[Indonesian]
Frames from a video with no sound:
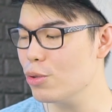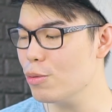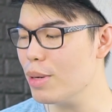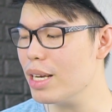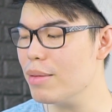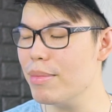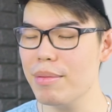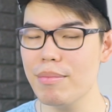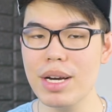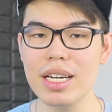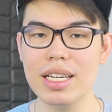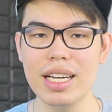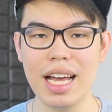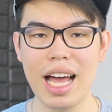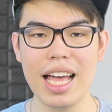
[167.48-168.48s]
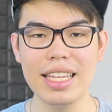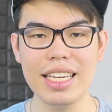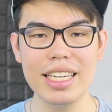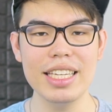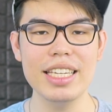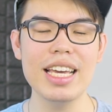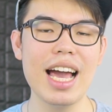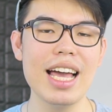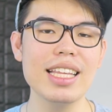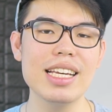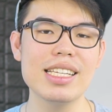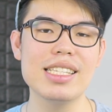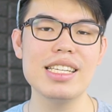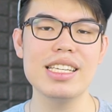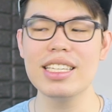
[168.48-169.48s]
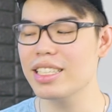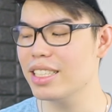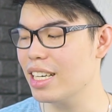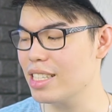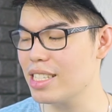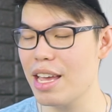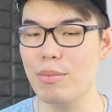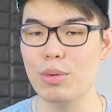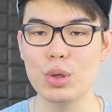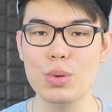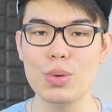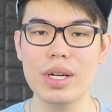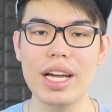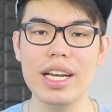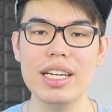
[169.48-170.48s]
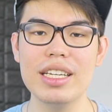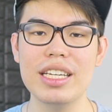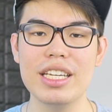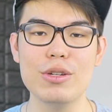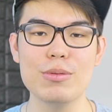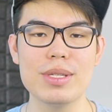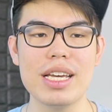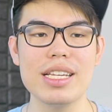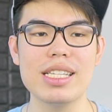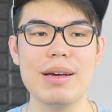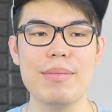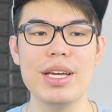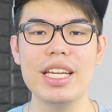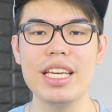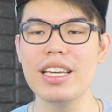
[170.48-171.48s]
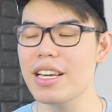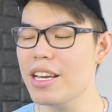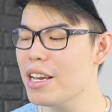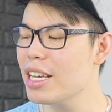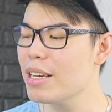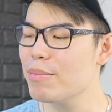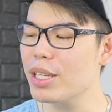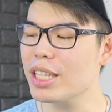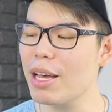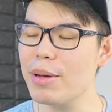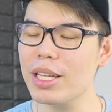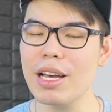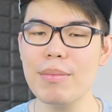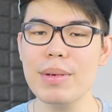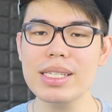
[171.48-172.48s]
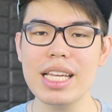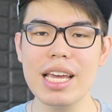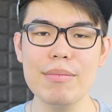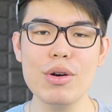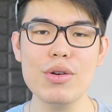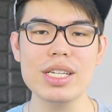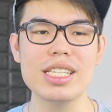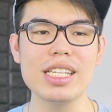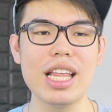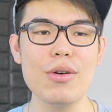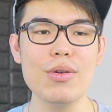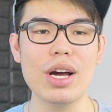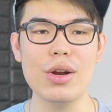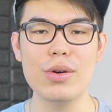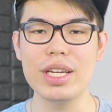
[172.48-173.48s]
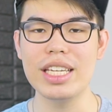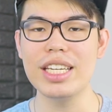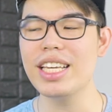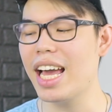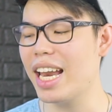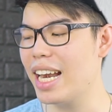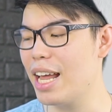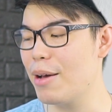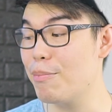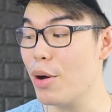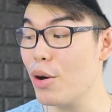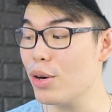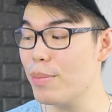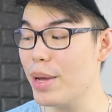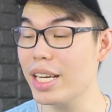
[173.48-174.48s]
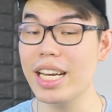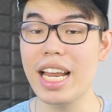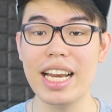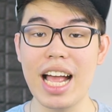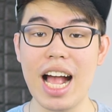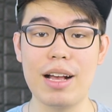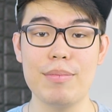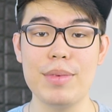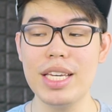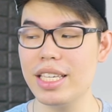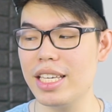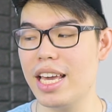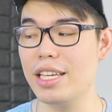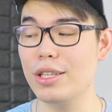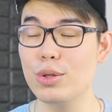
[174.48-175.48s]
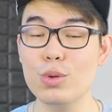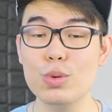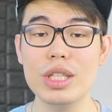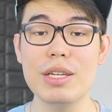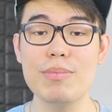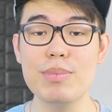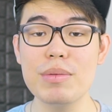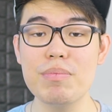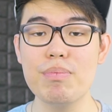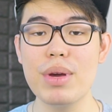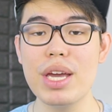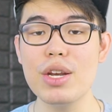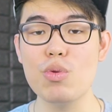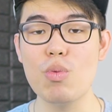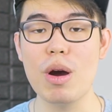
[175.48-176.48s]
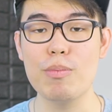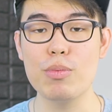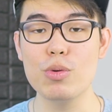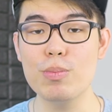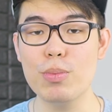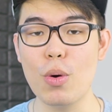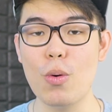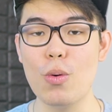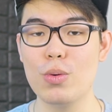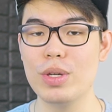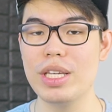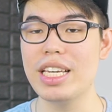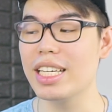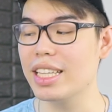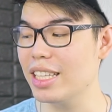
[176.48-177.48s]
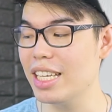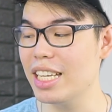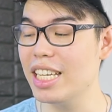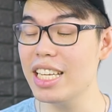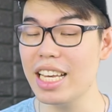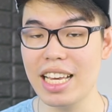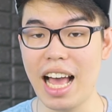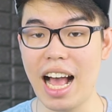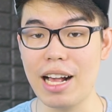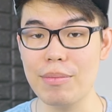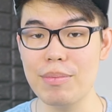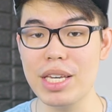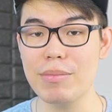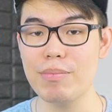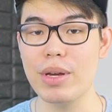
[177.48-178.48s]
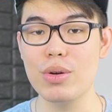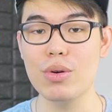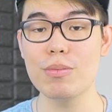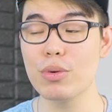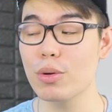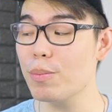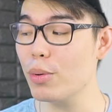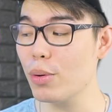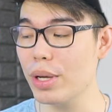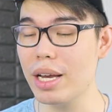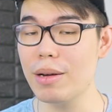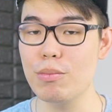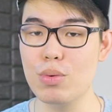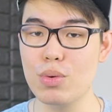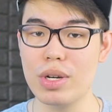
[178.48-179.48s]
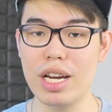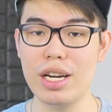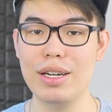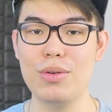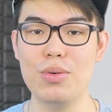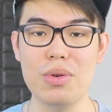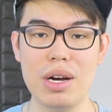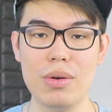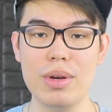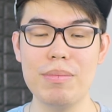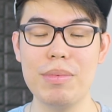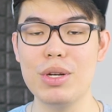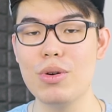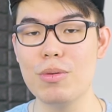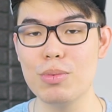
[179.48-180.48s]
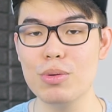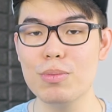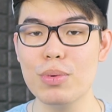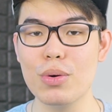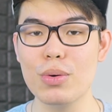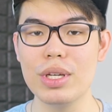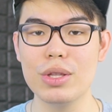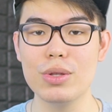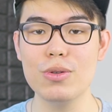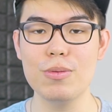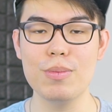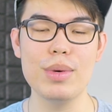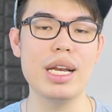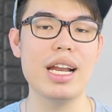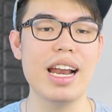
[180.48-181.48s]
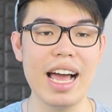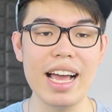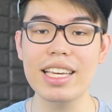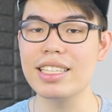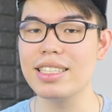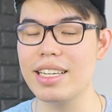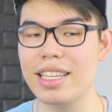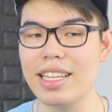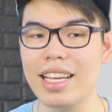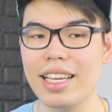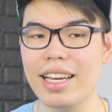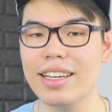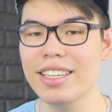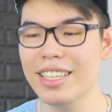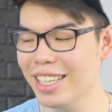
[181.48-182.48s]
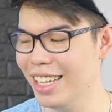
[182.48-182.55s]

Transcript: Cuman memang hanya ini aja sih yang saya butuhkan di hidup saya selama ini. Pertama-tama saya mau kasih tahu kalau ini adalah power bank dari Acmic yaitu tipe P20 Pro. Ingat ini Acmic P20 Pro ya, bukan Huawei P20 Pro. Itu beda lagi ceritanya.